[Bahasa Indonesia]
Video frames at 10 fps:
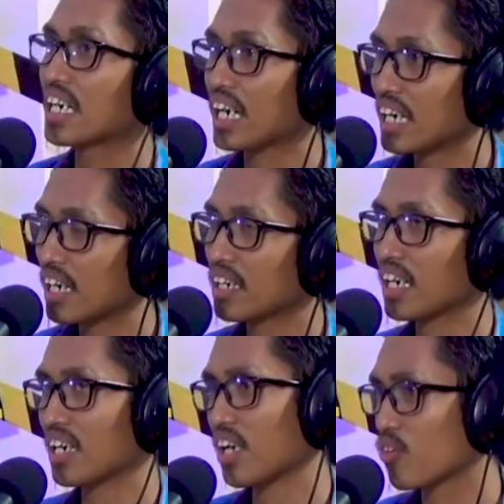Enggak enggak
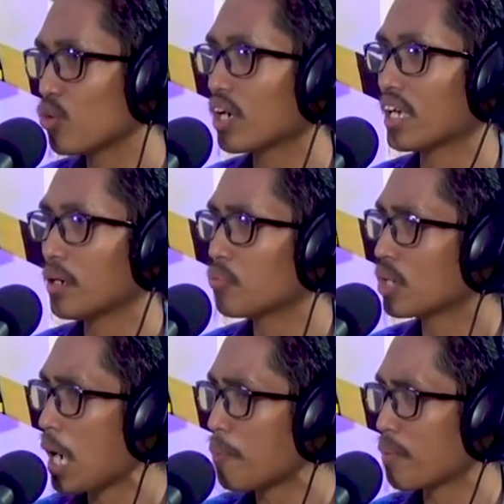eh, enggak suka ya.
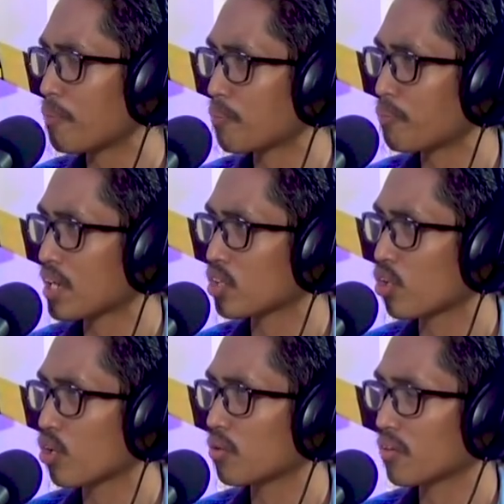Apa
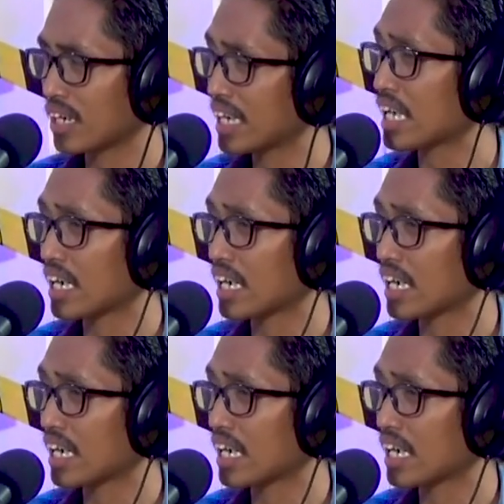faktor selain